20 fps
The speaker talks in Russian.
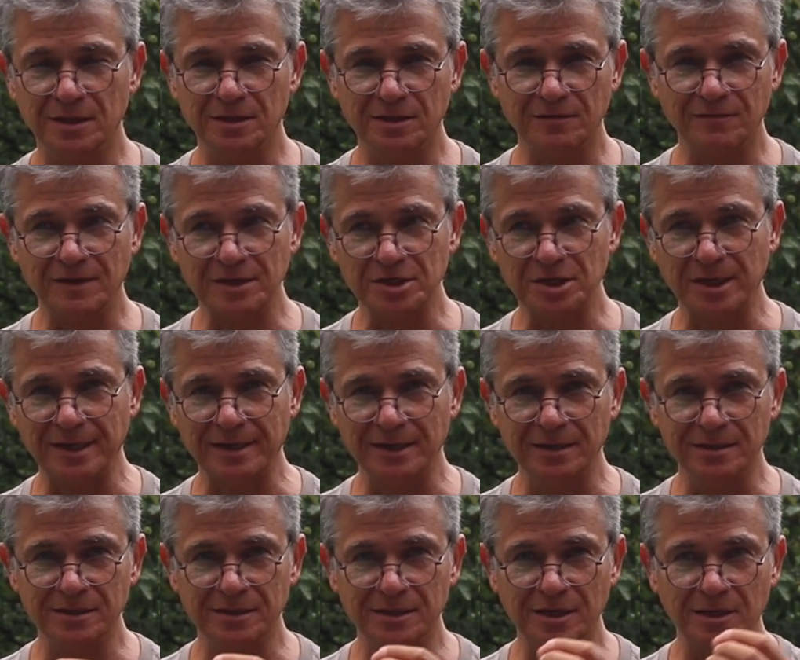Это ваша
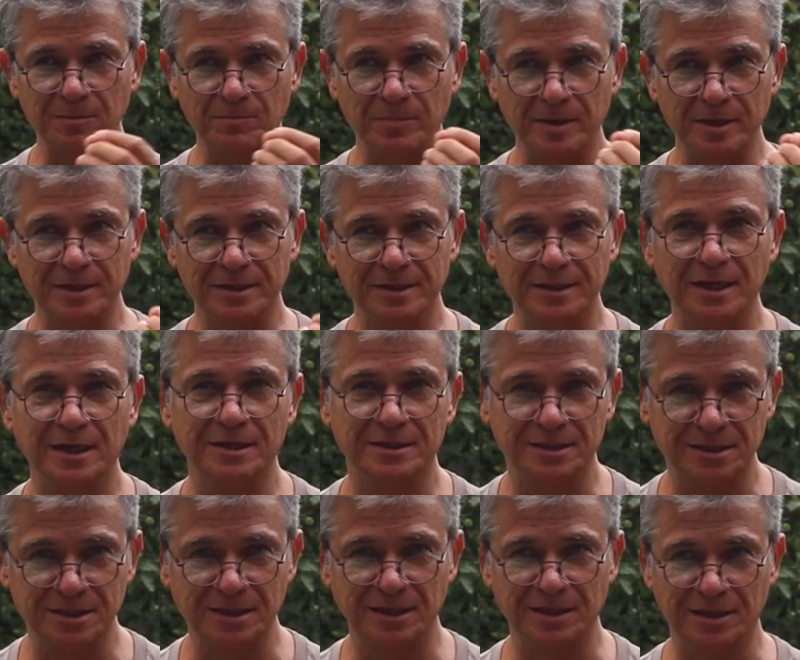
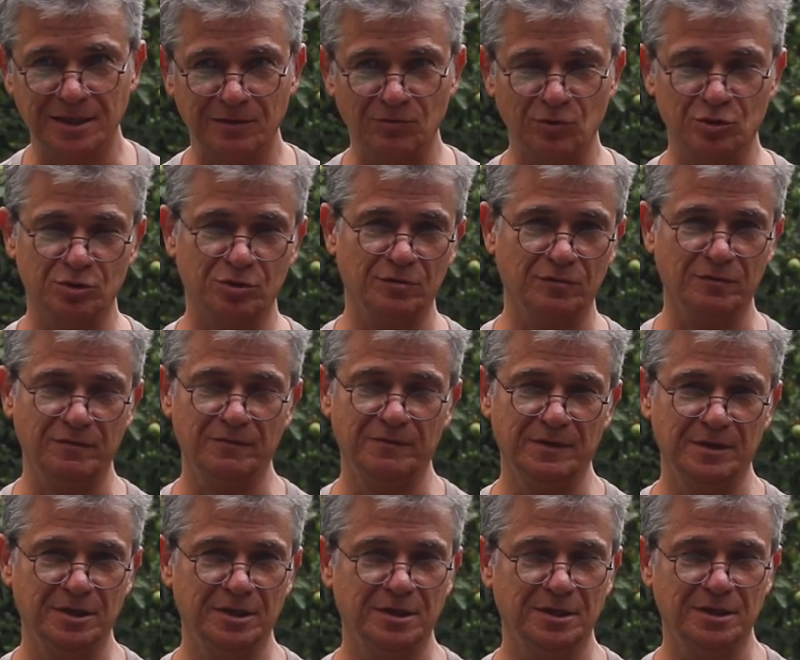интерпретация того, что вы
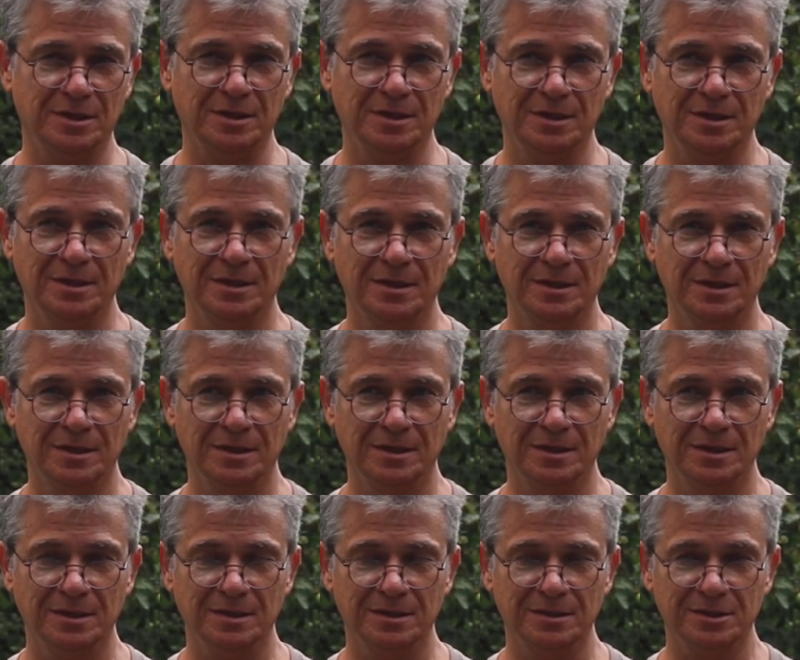видите.
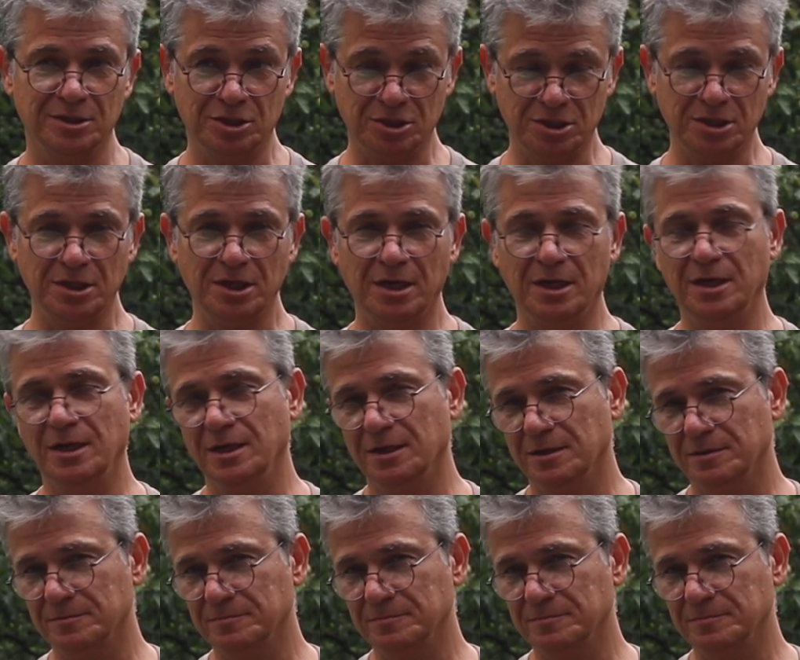Сочинение.